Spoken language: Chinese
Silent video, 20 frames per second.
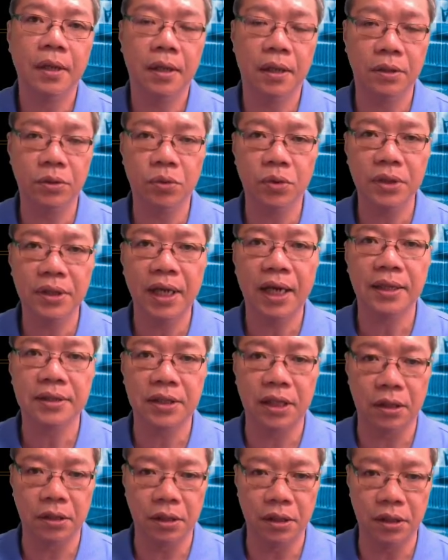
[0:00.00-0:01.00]
很多大
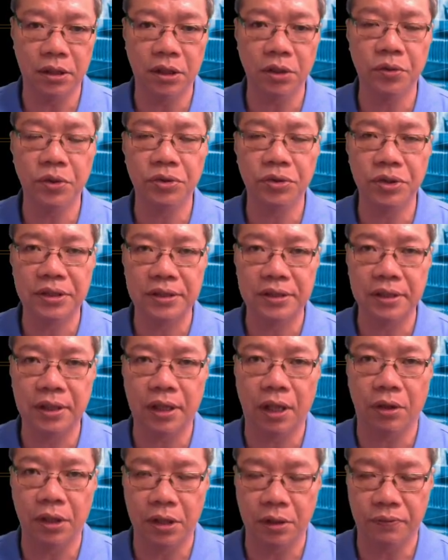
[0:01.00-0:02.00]
厂呢一定会去思
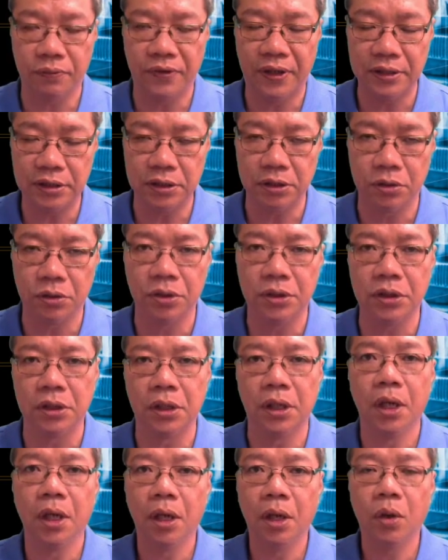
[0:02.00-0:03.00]
考一个方式，就是